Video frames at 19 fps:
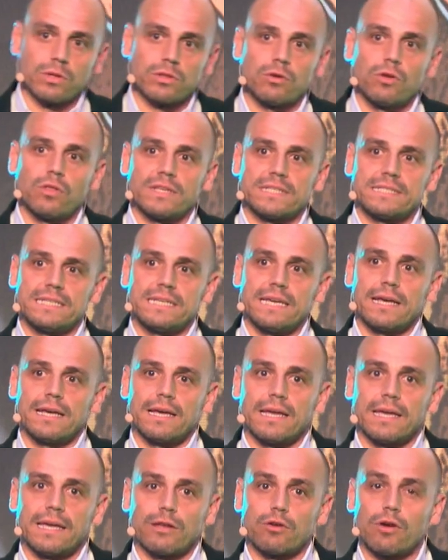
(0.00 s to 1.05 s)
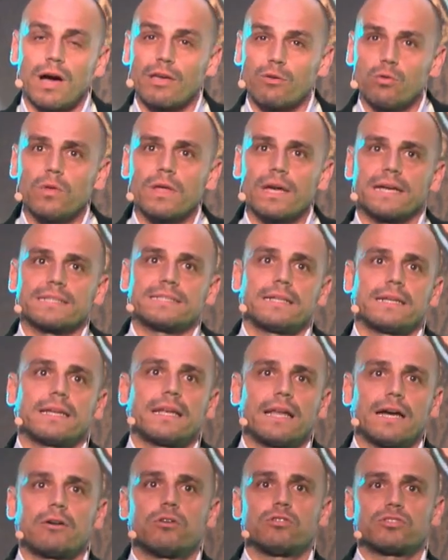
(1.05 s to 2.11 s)
cuando lo decía en que nos ayuden a hacer
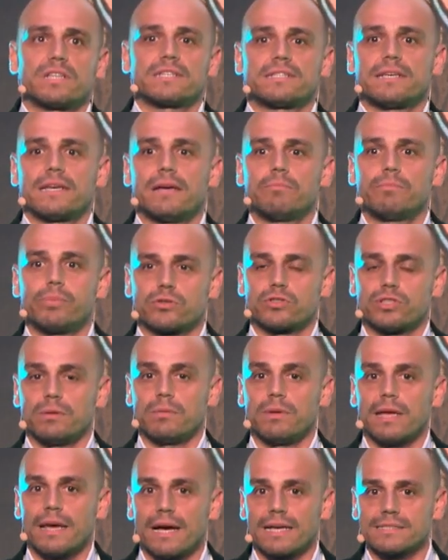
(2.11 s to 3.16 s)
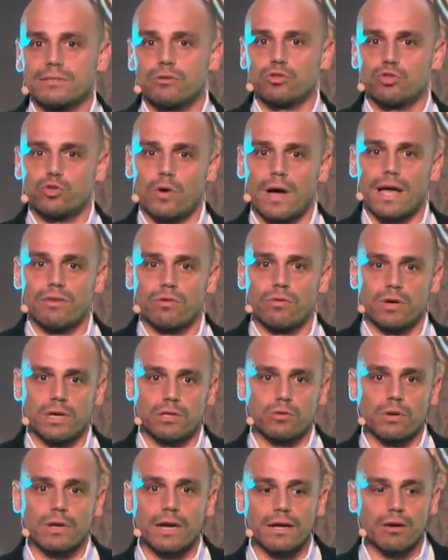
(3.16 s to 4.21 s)
que las cosas sean posibles. Hace ocho años
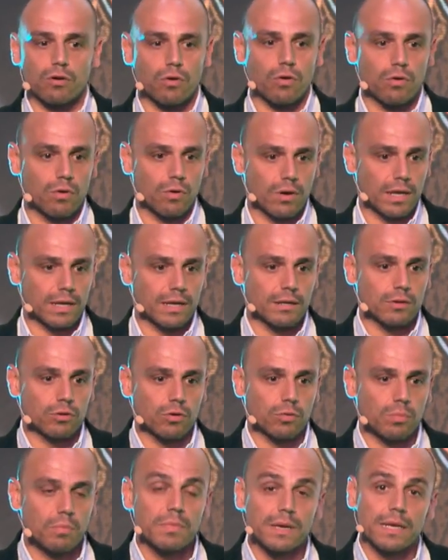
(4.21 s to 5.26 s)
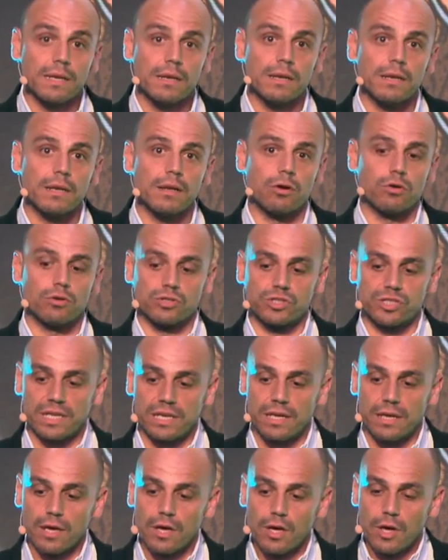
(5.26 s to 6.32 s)
esto arrancó en el
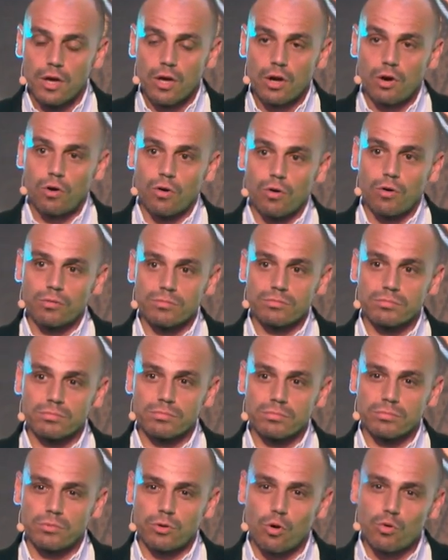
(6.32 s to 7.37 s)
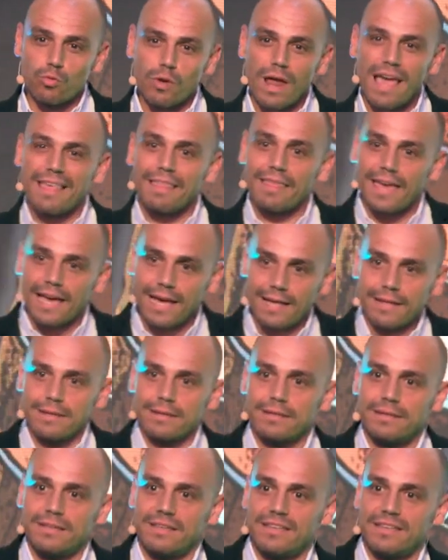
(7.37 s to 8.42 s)
2011 con, una idea
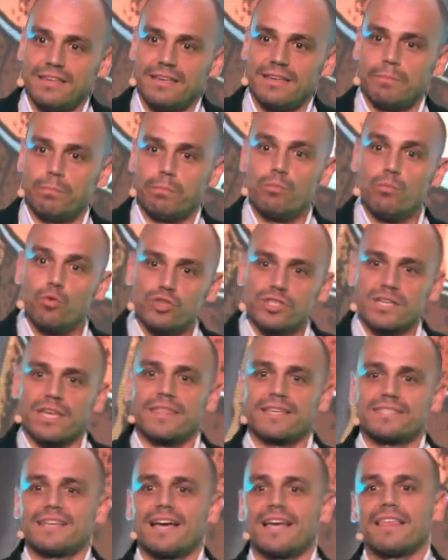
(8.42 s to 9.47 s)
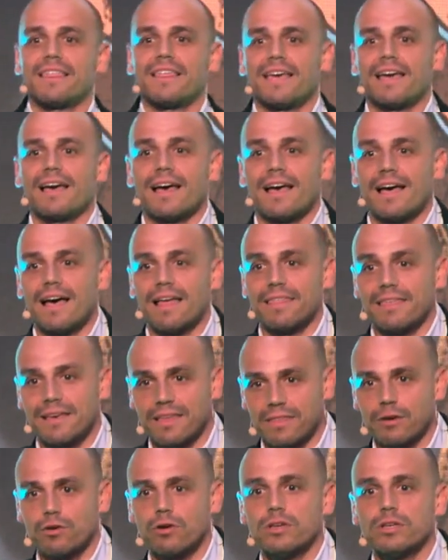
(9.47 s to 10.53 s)
y muchas de esas ideas a
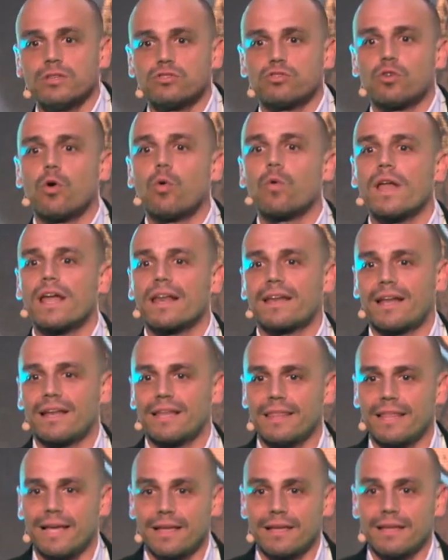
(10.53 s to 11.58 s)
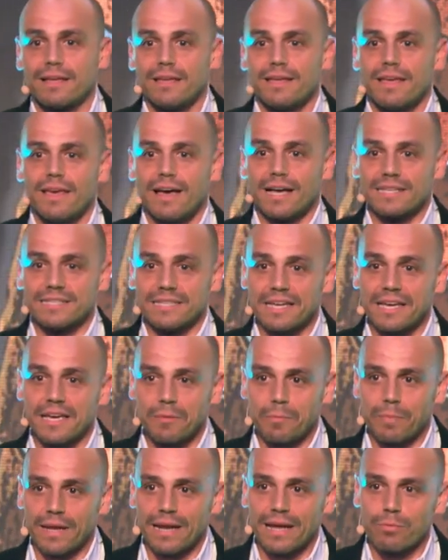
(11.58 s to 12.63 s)
día de hoy son una realidad. Así que
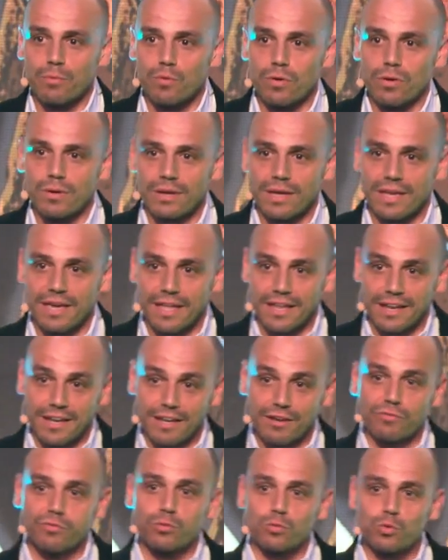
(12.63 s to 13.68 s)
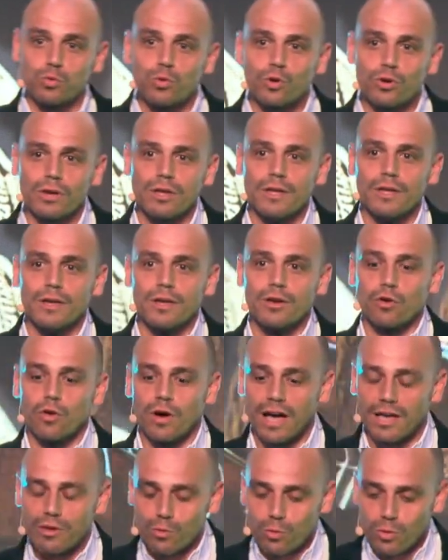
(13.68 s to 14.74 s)
esperamos que en el futuro
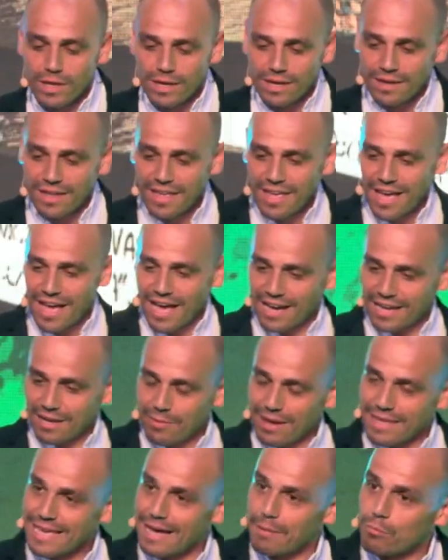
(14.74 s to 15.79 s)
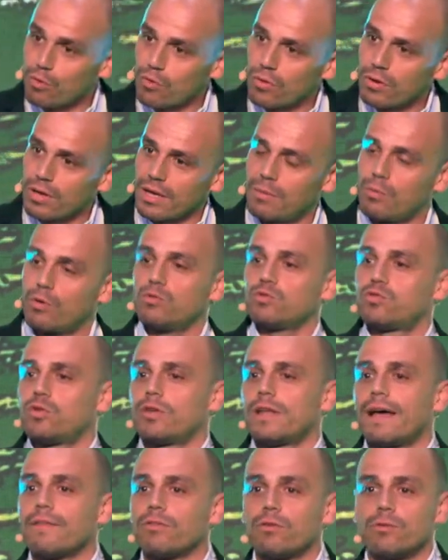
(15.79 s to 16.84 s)
nos ayuden a que vayamos
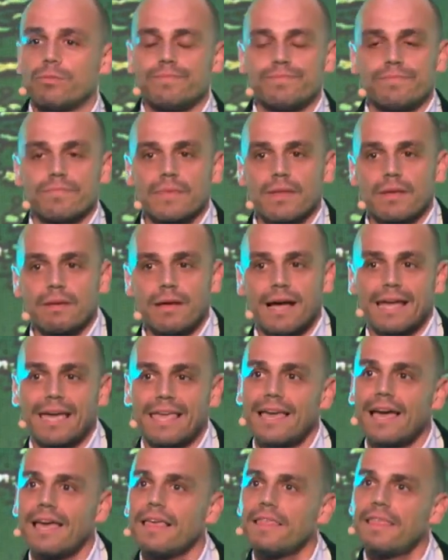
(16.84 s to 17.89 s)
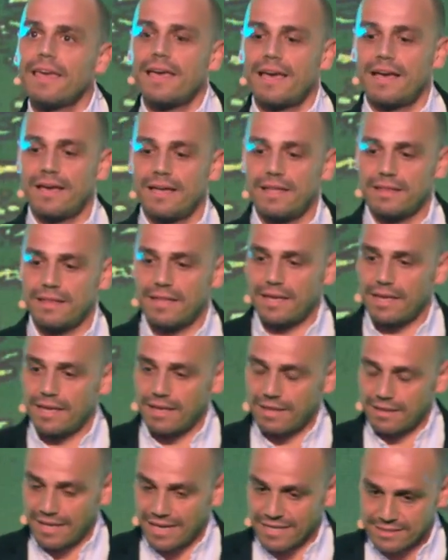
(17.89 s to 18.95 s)
evolucionando. Aquellas ideas
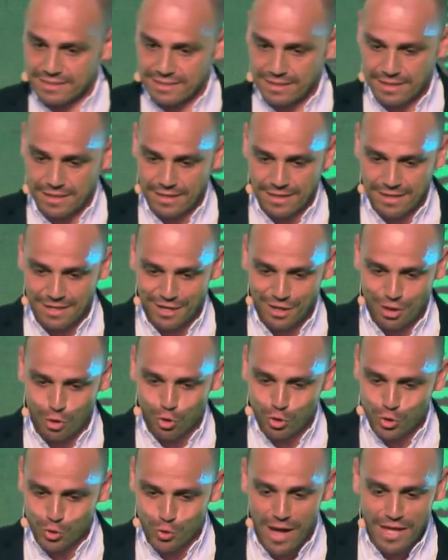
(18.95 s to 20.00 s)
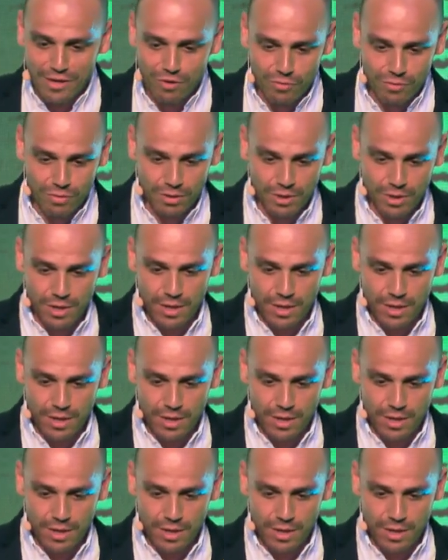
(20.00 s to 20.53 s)
de, hace ocho años